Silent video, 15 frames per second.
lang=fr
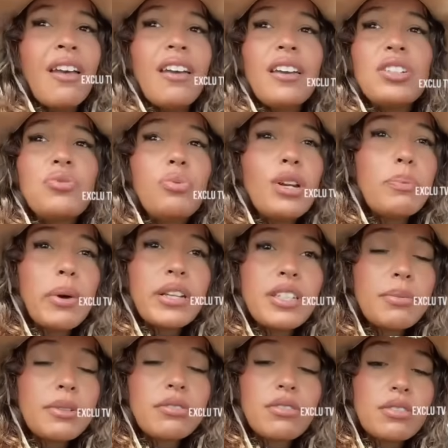Et je vous l'ai pas dit
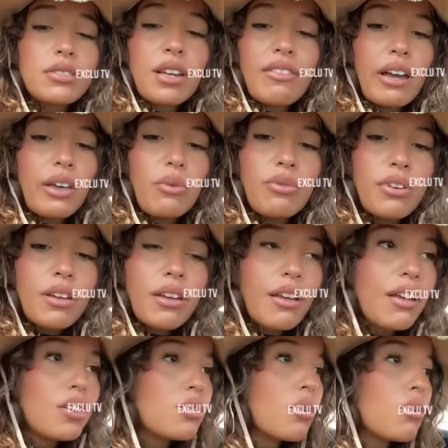parce que ça va réouvrir
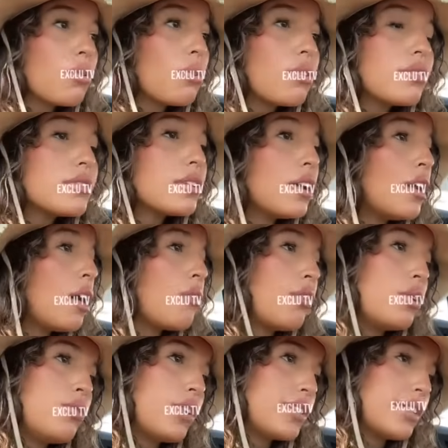et qu'en gros, là, on va
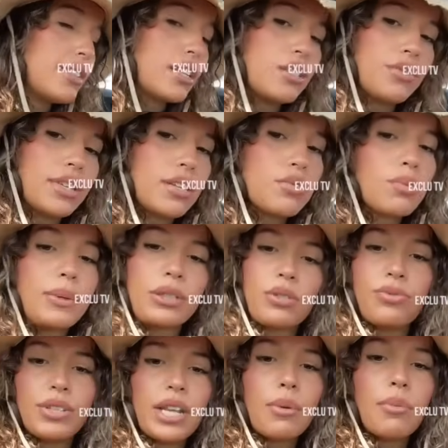lui faire sa certification parce que
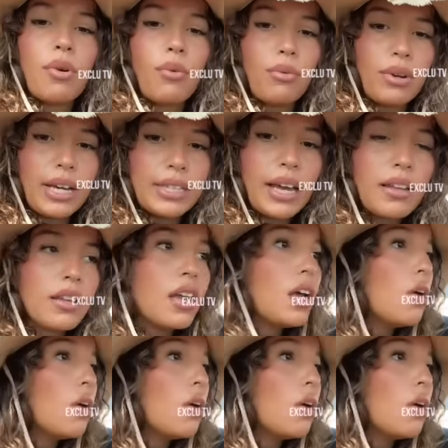finalement, on la garde.